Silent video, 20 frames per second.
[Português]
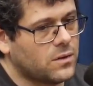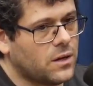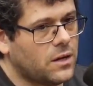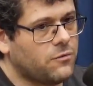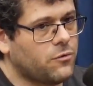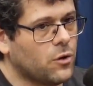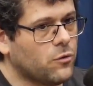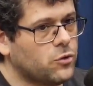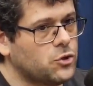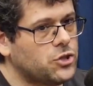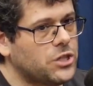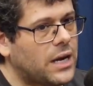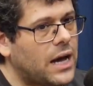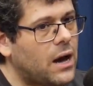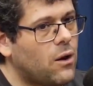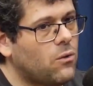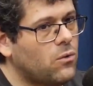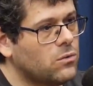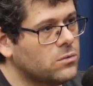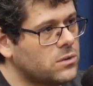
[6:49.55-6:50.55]
Ele falou, vou
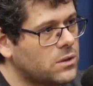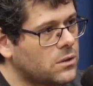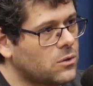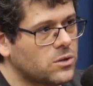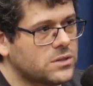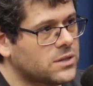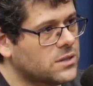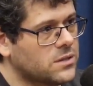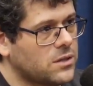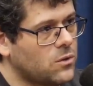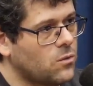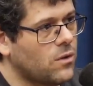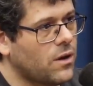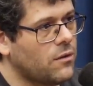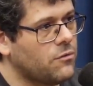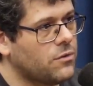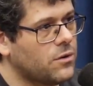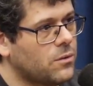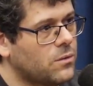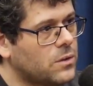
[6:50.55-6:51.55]
girar a onda, coisa que você
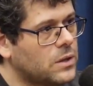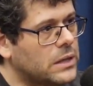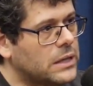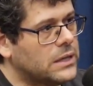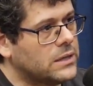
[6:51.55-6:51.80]
nunca viu.